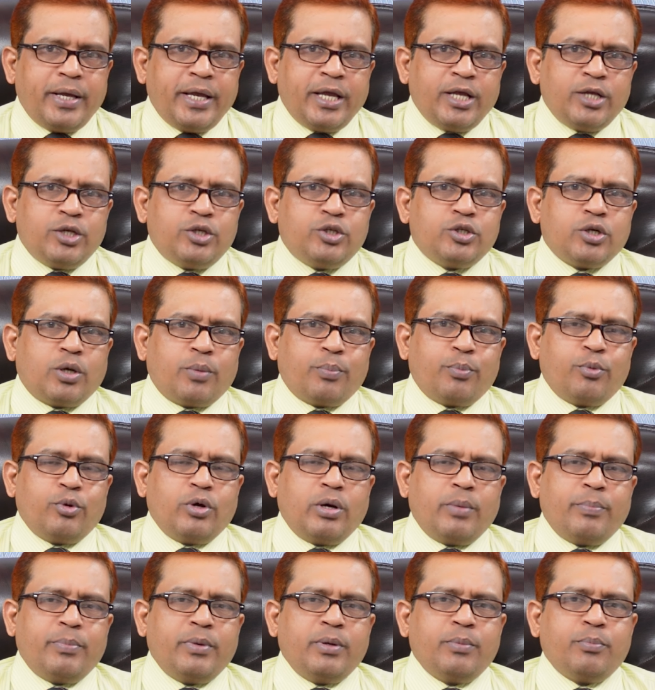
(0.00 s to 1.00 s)
এই স্বপ্ন
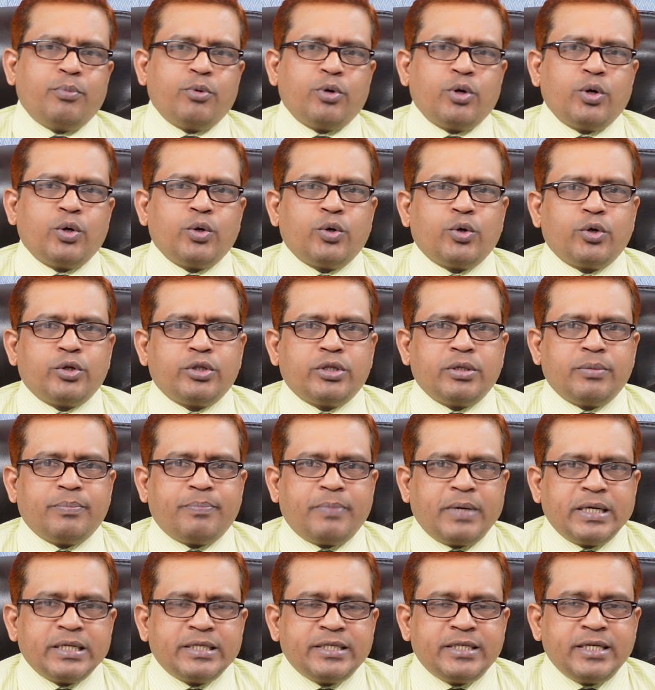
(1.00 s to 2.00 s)
আপনি পূরণ করতে
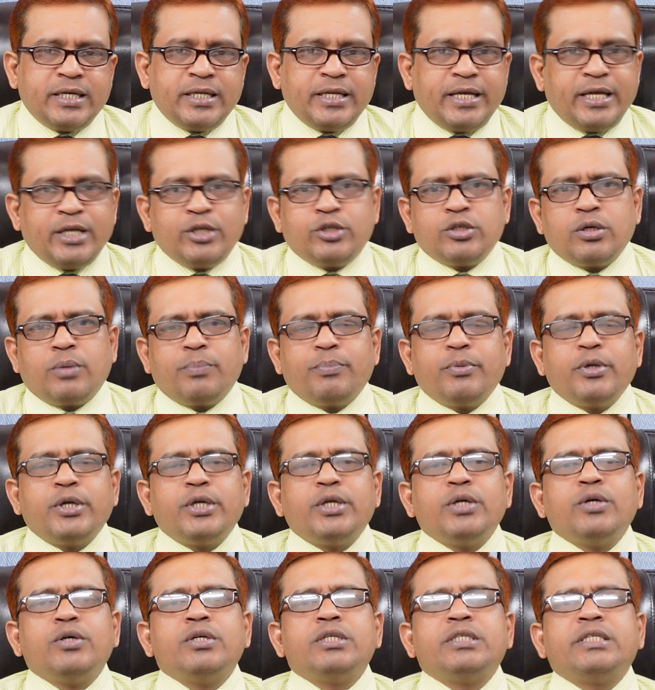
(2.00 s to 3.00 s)
পারছেন এই
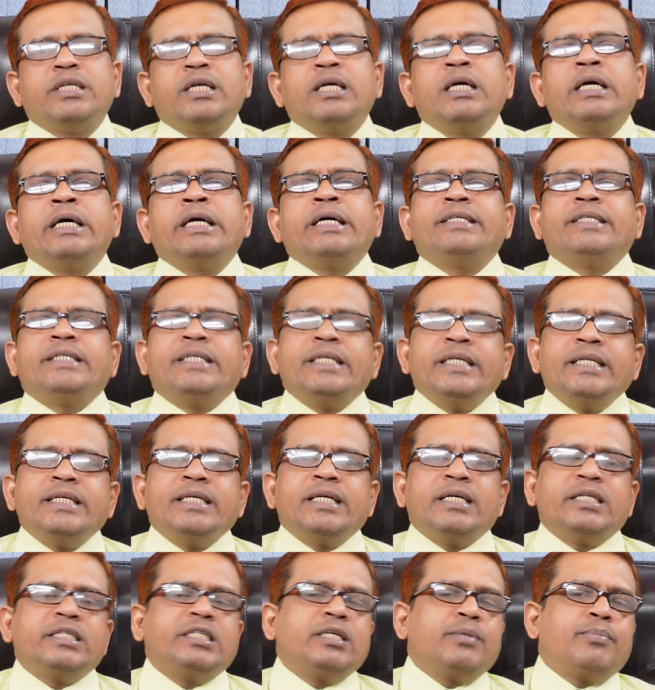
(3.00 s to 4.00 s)
স্বপ্নটি হচ্ছে
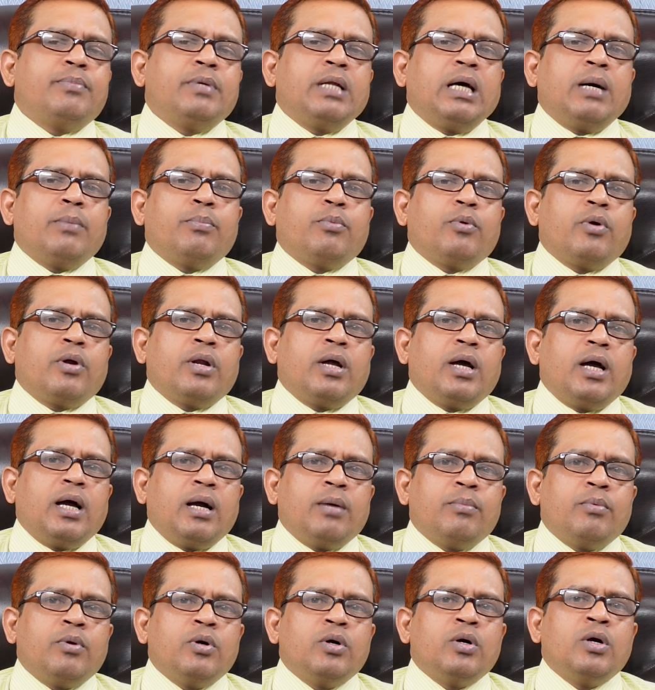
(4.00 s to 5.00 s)
সিটিজেনশিপ লাভ করা
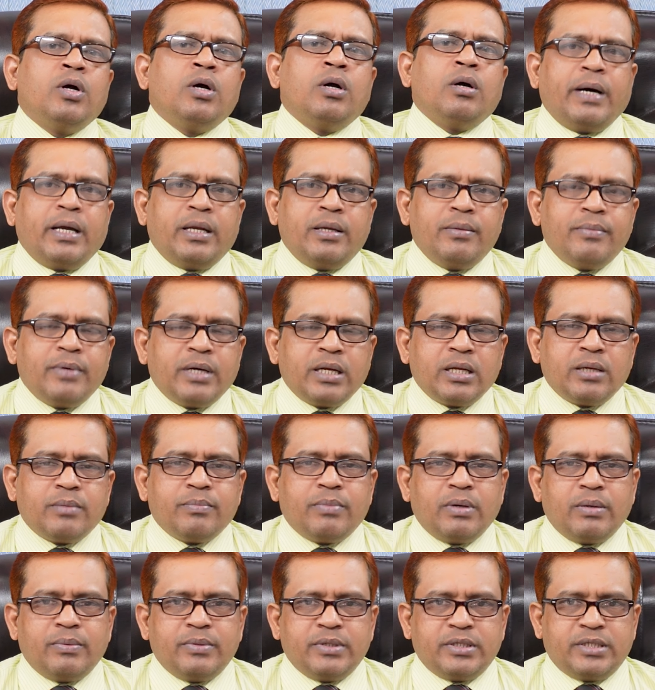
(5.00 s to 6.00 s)
এবং
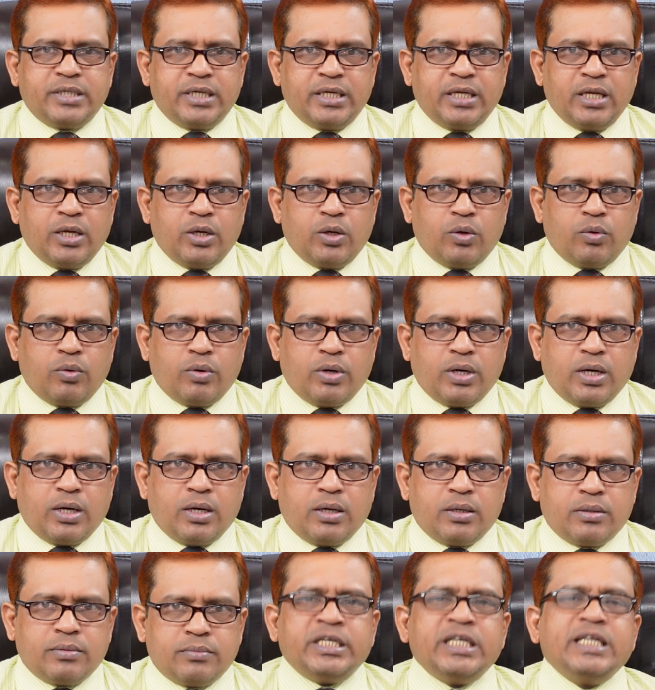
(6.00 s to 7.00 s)
পারিবারিকভাবে সেটেল হওয়া
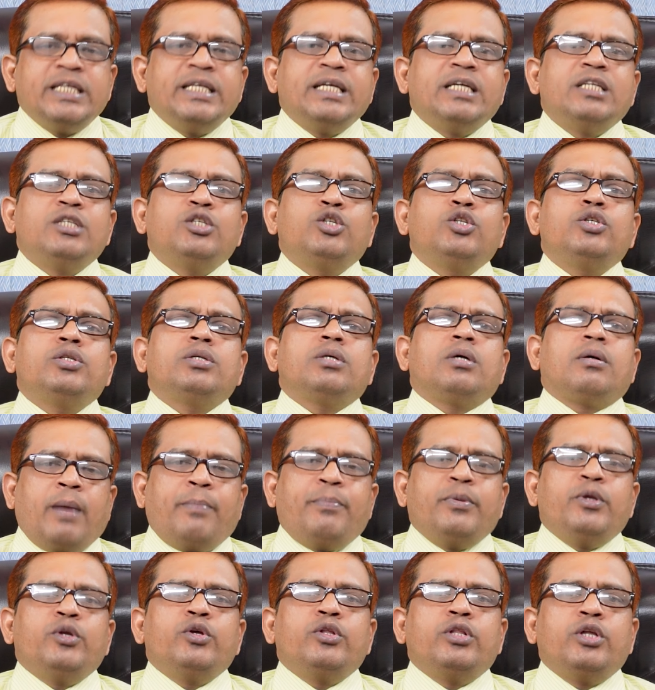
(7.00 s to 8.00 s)
সিটিজেনশিপ
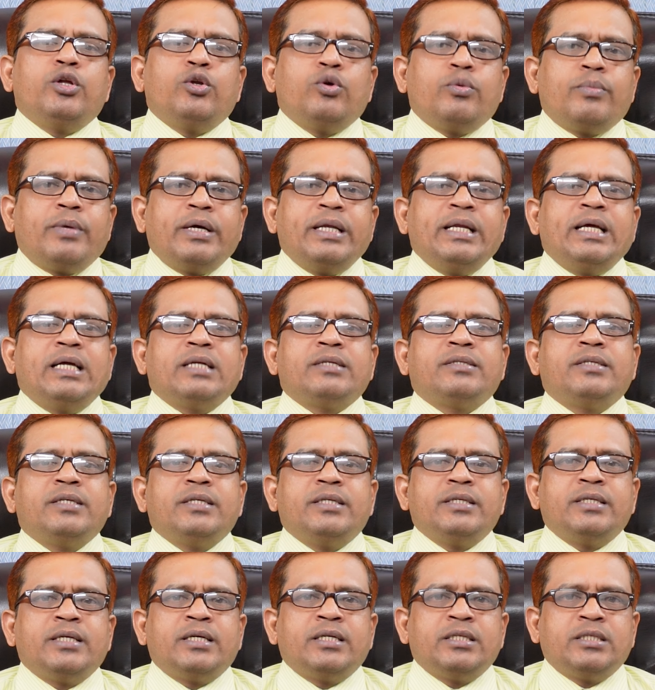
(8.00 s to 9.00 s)
আপনি যদি রোমানিয়ার
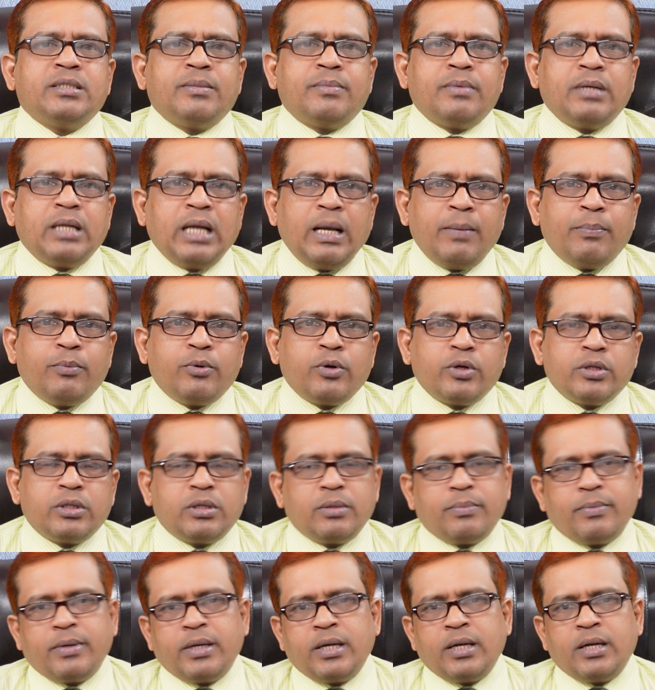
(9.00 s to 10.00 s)
সিটিজেনশিপ লাভ
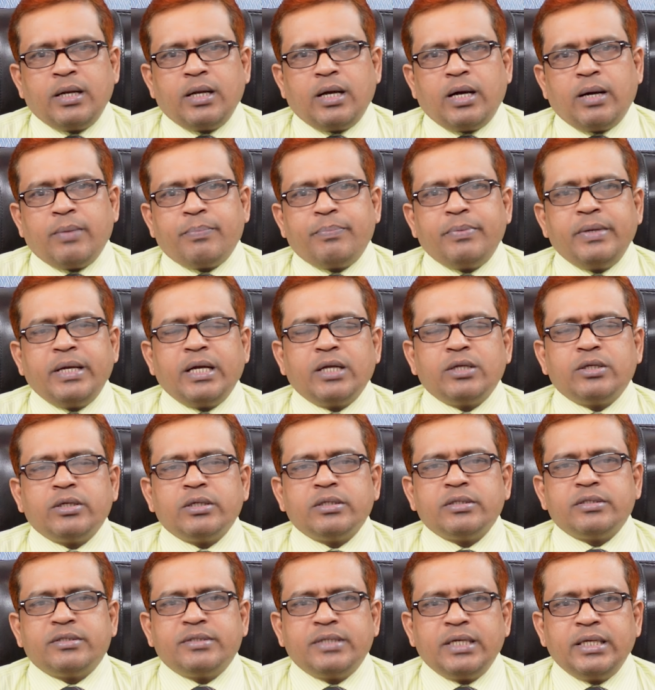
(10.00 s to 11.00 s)
করতে পারেন আপনি
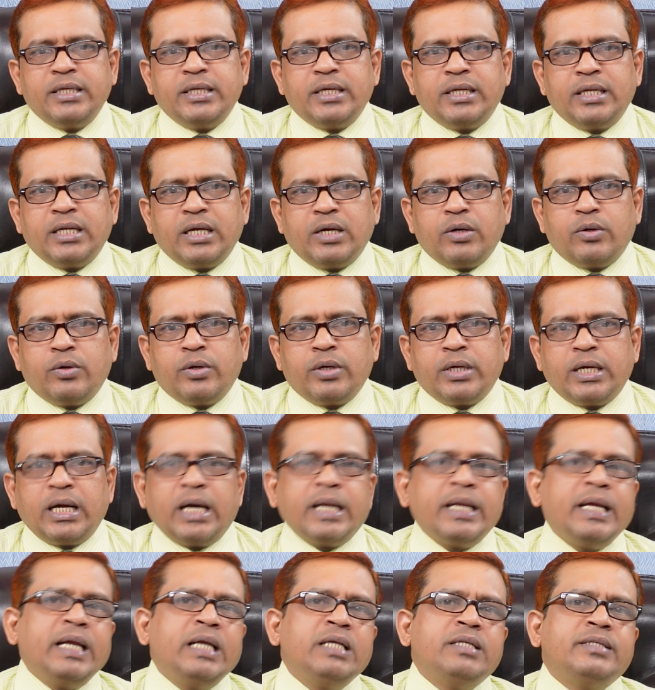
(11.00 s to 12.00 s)
একজন সেনজেন নাগরিক
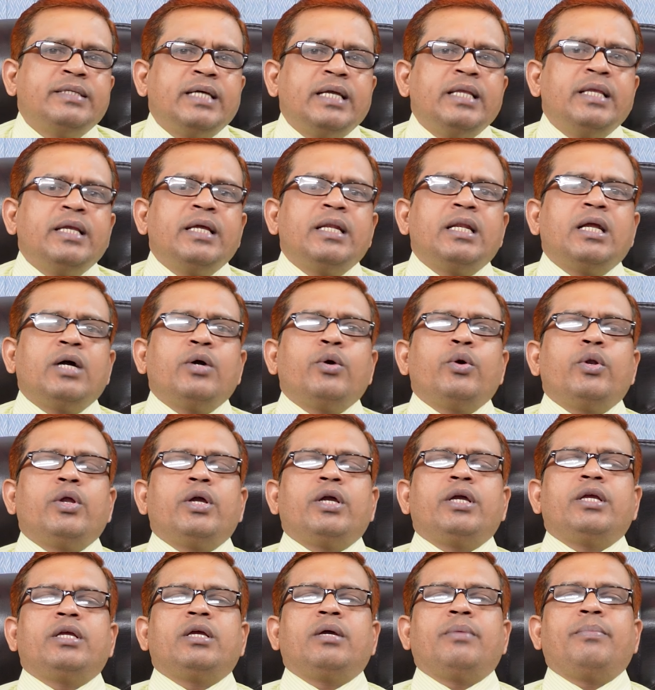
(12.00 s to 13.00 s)
আর এই সেনজেন
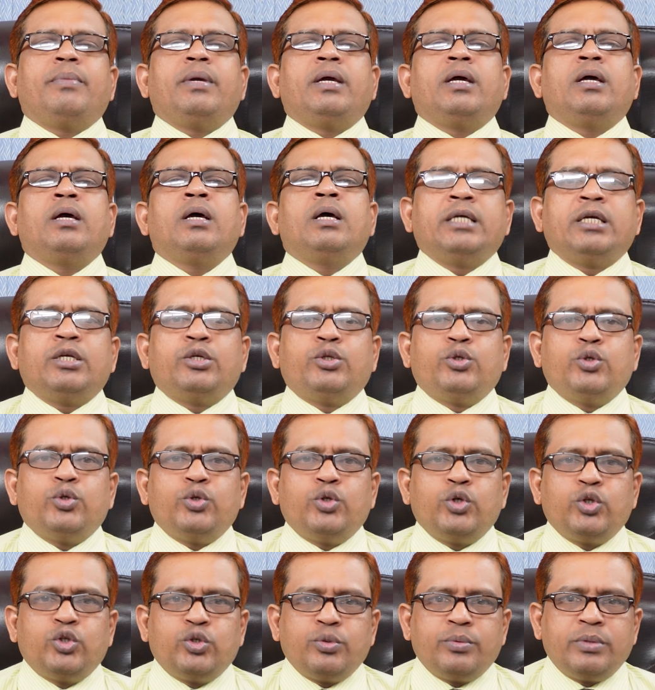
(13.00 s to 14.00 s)
নাগরিক হিসেবে যে
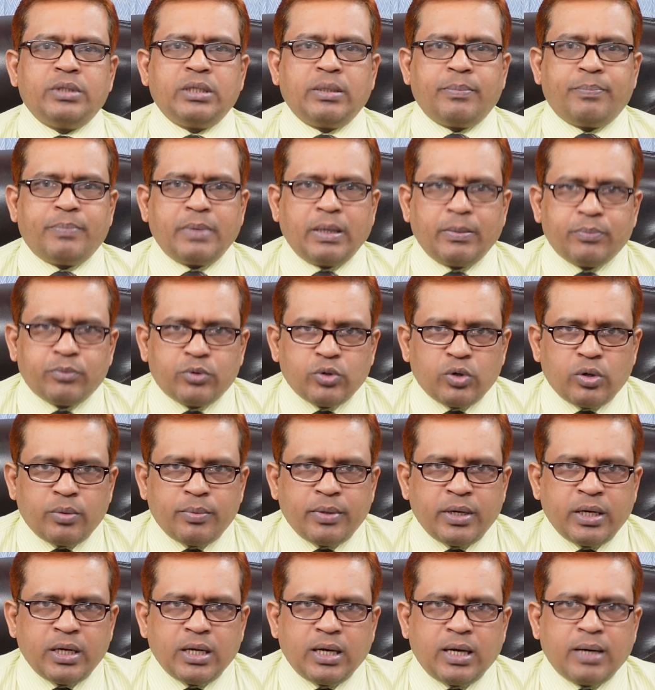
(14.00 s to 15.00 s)
সুযোগ সুবিধা প্রাপ্ত
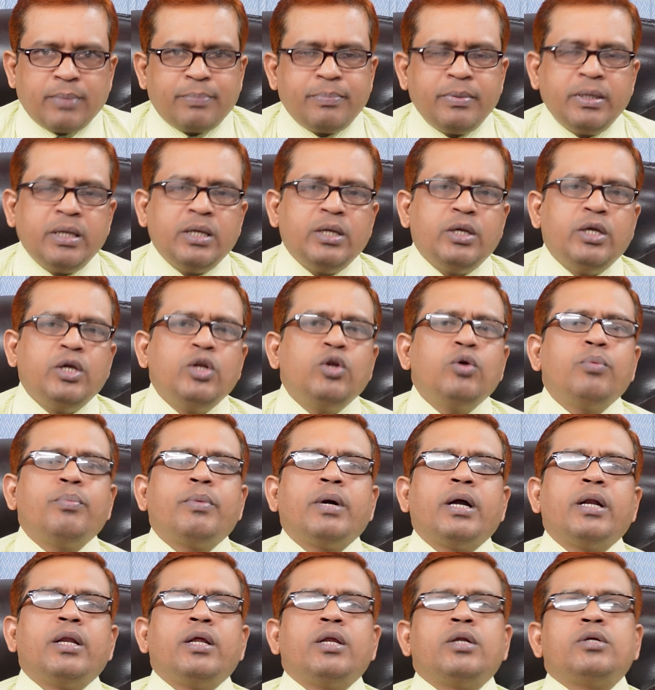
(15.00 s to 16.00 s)
হবেন আপনি ইউরোপ
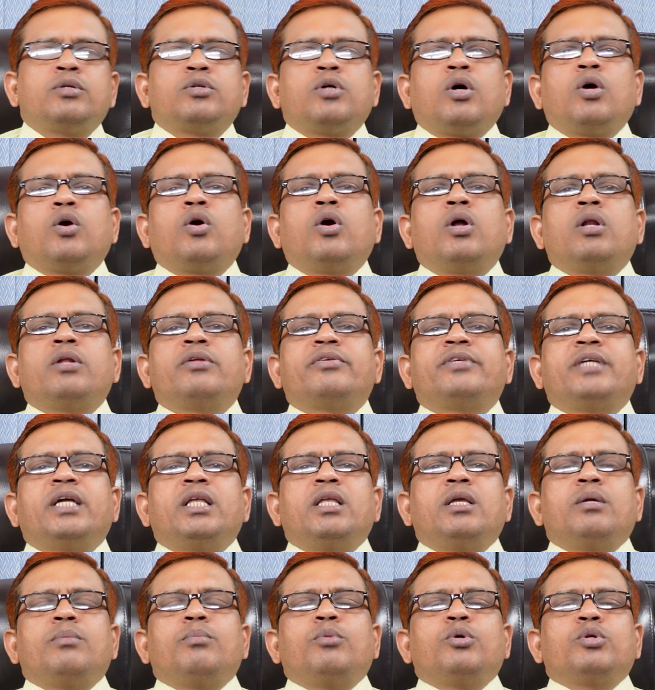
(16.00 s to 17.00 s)
কান্ট্রির সকল
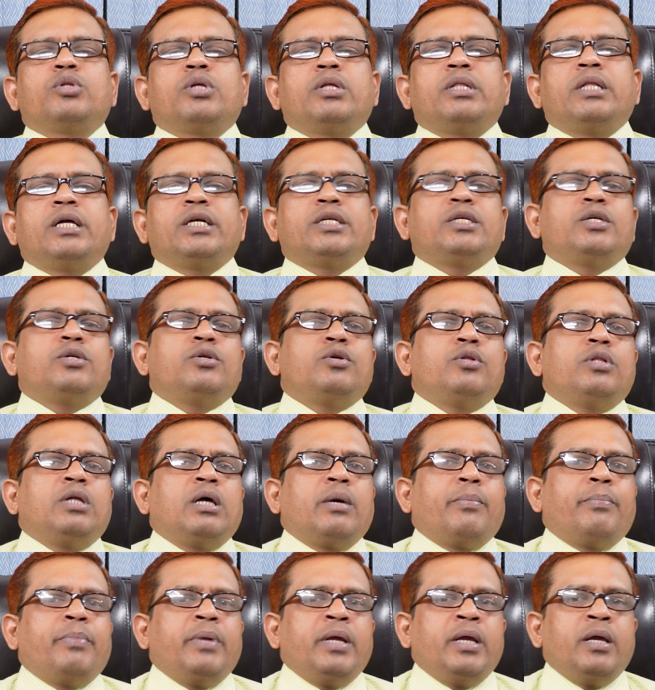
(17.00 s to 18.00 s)
সেনজেনমুক্ত দেশে যদি
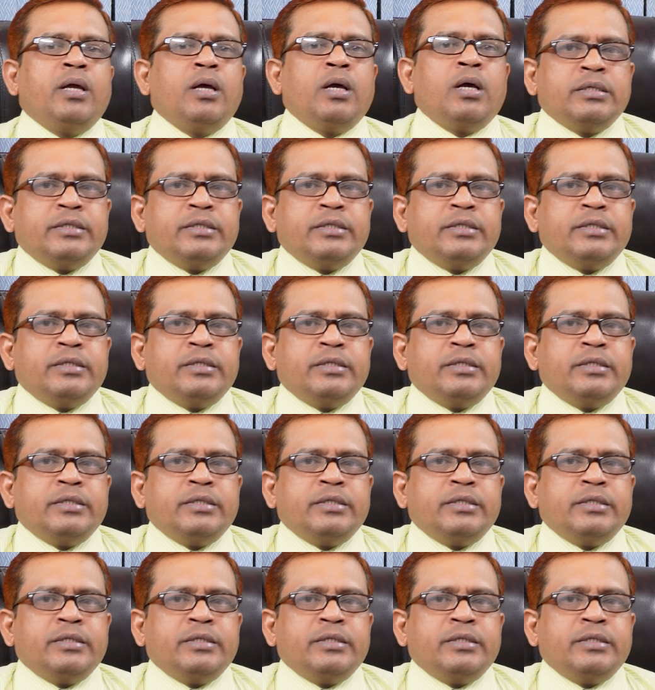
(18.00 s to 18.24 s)
আপনি